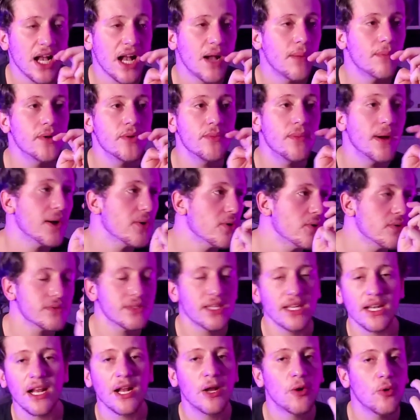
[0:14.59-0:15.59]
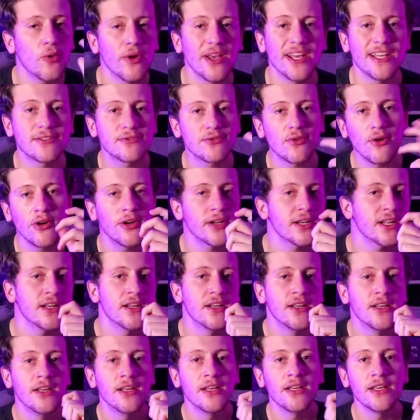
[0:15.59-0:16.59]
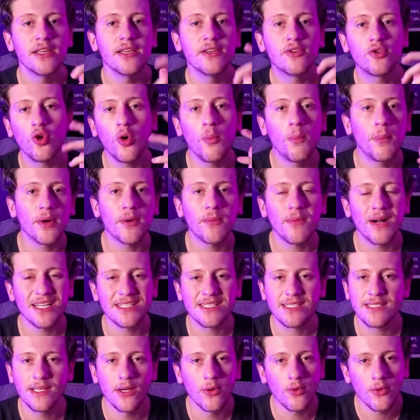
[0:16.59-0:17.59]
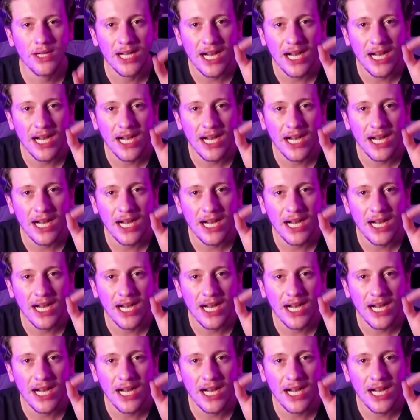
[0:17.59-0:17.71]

Ah, uma conta na corretora e compra uma ação.